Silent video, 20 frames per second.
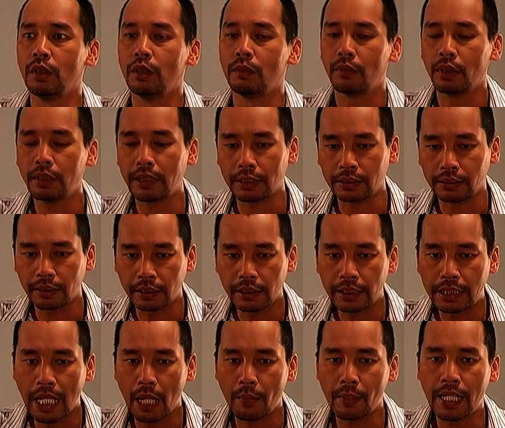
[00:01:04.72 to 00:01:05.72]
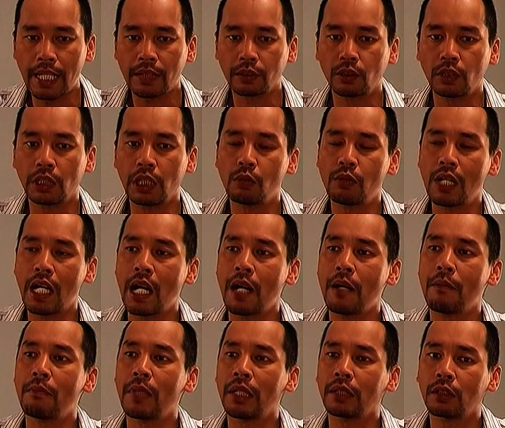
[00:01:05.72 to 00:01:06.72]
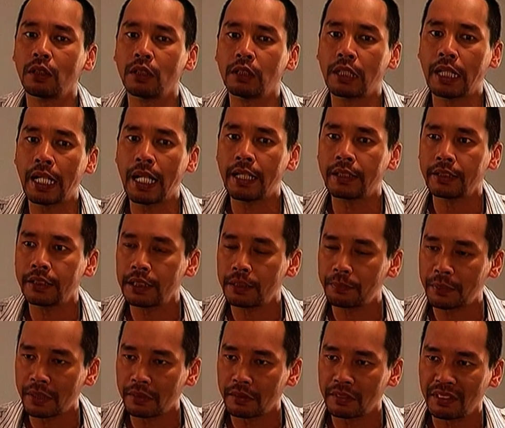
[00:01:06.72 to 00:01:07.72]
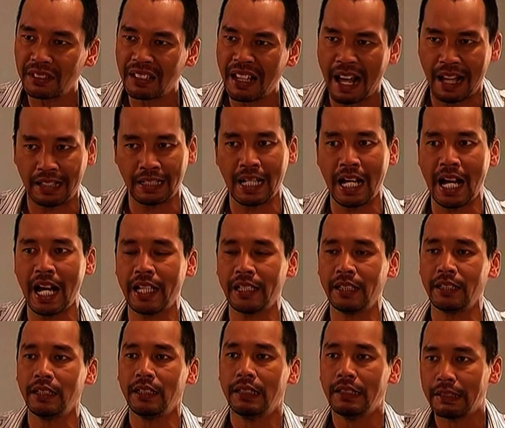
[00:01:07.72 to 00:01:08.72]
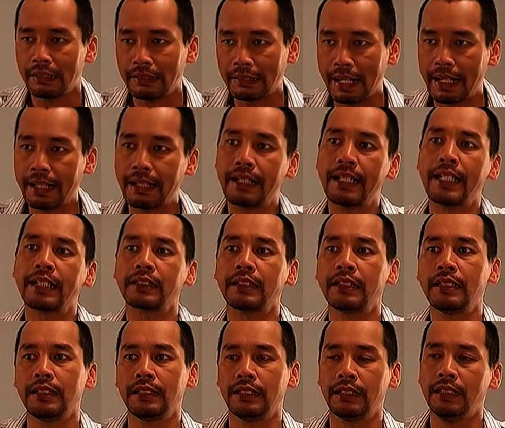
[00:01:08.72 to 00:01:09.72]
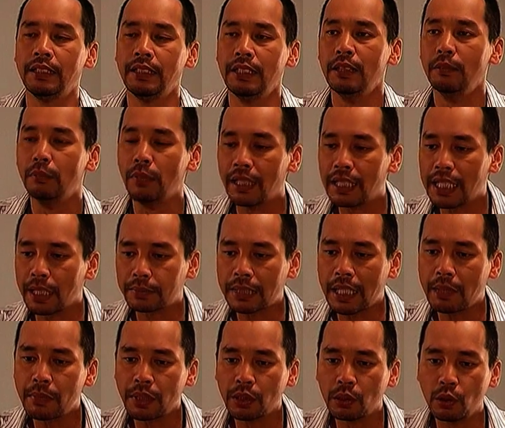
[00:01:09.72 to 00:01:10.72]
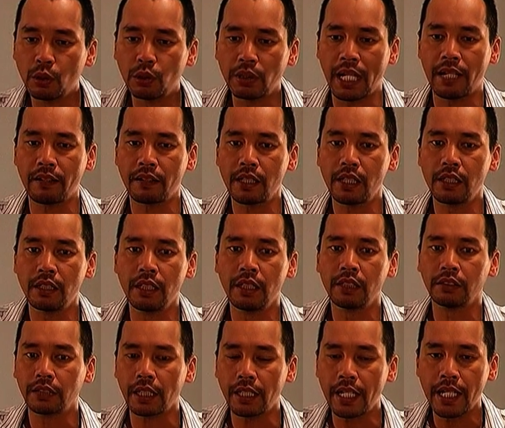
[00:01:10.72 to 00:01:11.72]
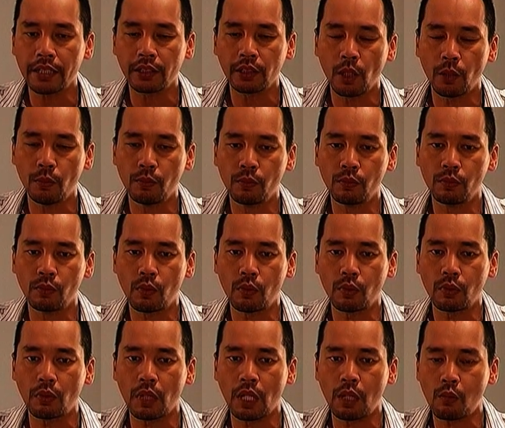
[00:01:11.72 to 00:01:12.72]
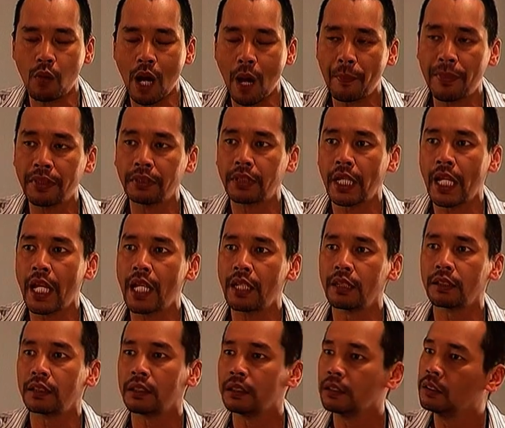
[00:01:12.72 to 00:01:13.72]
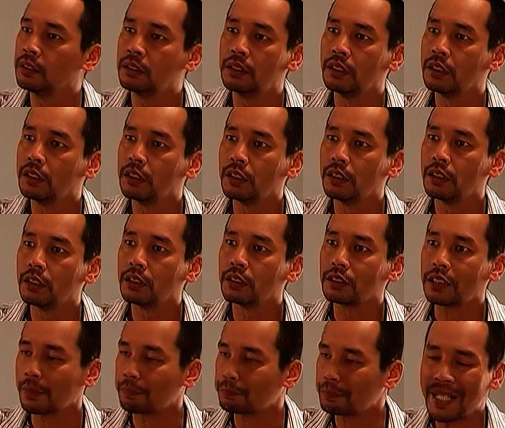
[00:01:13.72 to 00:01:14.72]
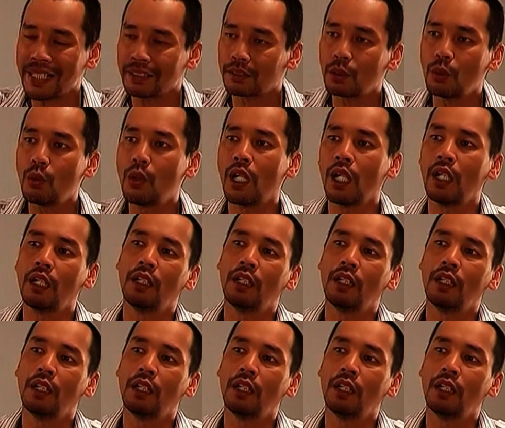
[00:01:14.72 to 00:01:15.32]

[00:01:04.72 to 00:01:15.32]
เพราะอย่างอย่างที่กล่าวไปข้างต้นแล้วว่ามันค่อนข้างที่จะเป็นหลากหลายหลายคาแรคเตอร์เหมือนกับท่านมาดูหนังเรื่องหนึ่งจะได้ชมความเป็นเท่งถึง 7-8 ตัว